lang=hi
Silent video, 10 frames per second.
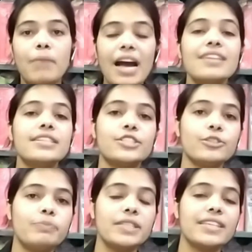
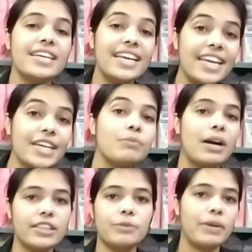महासचिव पद की
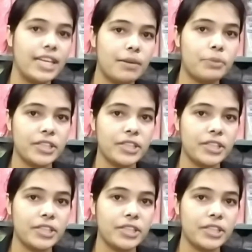एकमात्र महिला